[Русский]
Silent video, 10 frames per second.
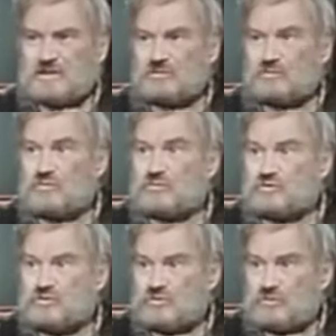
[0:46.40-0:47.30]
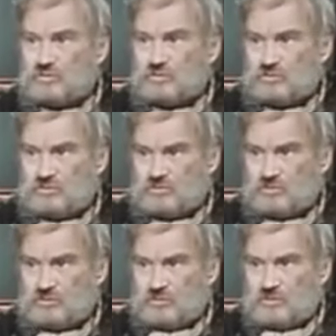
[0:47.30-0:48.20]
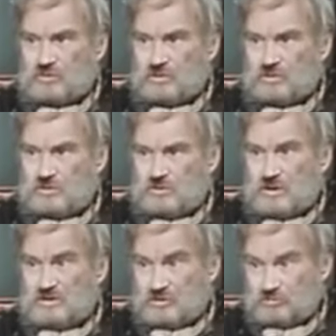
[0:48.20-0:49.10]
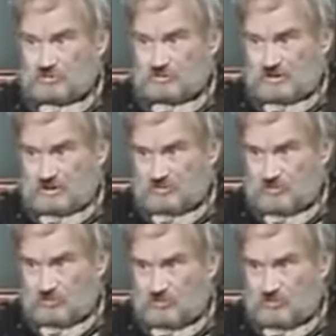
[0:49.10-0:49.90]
очень сложно. Даже бессмысленно. В